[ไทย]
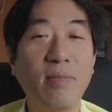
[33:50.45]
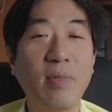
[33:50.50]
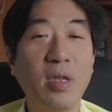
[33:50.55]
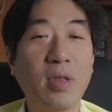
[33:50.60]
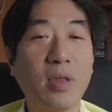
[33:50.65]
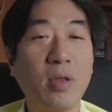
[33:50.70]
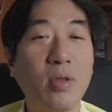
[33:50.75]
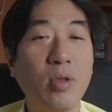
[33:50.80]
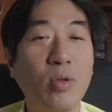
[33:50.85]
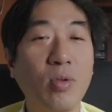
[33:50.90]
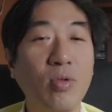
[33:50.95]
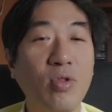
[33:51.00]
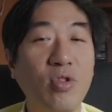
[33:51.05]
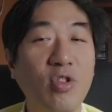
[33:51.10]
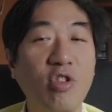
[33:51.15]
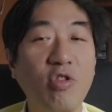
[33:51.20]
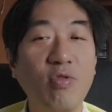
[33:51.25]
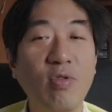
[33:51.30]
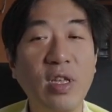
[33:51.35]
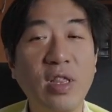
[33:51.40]
มีต้นทุน
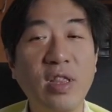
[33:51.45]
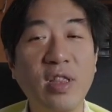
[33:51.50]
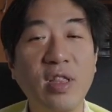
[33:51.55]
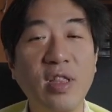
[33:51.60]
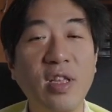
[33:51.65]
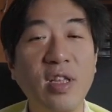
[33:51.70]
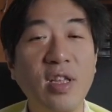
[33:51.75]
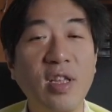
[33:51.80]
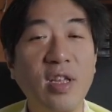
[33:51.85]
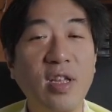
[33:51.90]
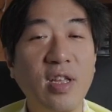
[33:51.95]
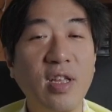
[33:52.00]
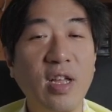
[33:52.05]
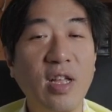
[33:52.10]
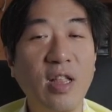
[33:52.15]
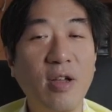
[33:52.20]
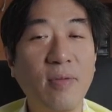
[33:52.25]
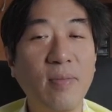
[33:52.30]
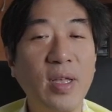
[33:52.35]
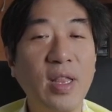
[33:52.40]
ชีวิต
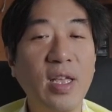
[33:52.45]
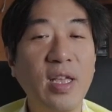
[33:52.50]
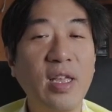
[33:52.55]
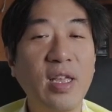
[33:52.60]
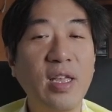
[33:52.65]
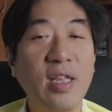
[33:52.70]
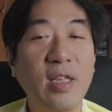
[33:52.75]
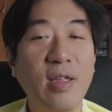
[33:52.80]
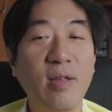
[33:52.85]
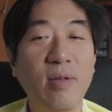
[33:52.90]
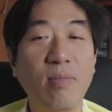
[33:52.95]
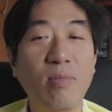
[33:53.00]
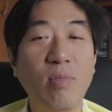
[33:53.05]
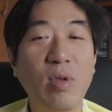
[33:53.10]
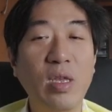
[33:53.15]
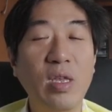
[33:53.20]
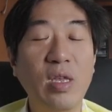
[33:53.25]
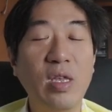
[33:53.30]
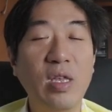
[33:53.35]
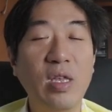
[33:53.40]
ถ้าเราไม่ได้
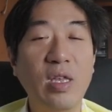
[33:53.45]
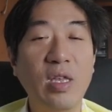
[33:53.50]
มี